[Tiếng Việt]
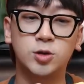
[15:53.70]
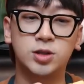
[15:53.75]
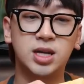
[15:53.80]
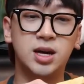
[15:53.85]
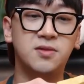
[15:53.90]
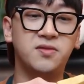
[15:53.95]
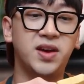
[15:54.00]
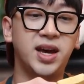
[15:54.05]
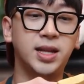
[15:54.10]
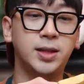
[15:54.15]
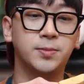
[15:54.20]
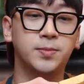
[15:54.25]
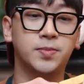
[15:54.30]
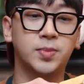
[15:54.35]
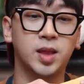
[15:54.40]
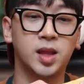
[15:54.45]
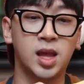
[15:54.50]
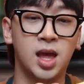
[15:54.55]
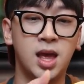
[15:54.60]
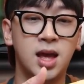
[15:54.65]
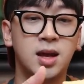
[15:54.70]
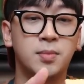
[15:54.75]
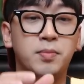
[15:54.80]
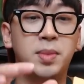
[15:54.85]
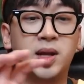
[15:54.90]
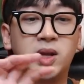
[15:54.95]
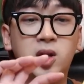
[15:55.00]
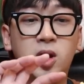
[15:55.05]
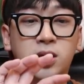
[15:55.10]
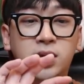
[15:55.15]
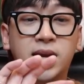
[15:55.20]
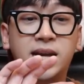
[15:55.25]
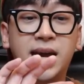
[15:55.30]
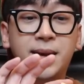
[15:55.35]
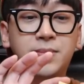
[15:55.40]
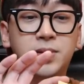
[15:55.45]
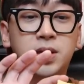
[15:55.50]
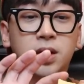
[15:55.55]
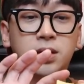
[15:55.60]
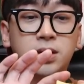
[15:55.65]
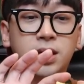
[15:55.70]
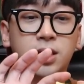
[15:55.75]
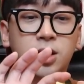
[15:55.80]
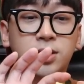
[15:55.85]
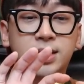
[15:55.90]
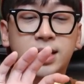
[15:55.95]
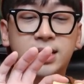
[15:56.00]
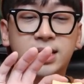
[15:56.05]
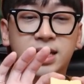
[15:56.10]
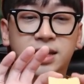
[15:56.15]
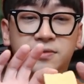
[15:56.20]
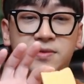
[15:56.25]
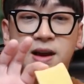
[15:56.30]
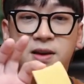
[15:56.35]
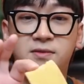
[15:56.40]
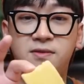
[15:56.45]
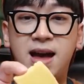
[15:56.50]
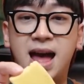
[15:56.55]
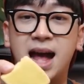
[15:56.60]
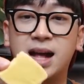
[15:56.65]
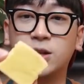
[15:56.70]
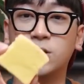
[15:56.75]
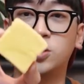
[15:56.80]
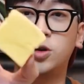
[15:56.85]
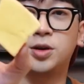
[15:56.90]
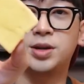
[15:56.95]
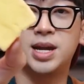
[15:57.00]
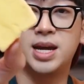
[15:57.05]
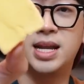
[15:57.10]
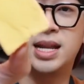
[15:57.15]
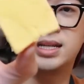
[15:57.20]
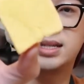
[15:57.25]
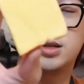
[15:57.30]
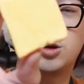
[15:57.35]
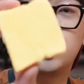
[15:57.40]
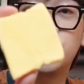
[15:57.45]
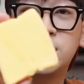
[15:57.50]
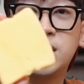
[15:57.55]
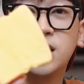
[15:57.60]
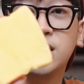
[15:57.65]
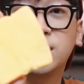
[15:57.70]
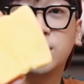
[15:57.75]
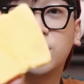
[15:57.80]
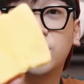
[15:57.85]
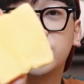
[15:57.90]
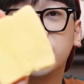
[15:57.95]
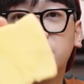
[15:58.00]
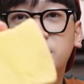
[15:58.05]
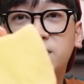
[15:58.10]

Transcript: riêng phết Bình thường cái kem trứng thì nó sẽ chỉ vàng vàng thôi Còn đây là sầu riêng thì nó sẽ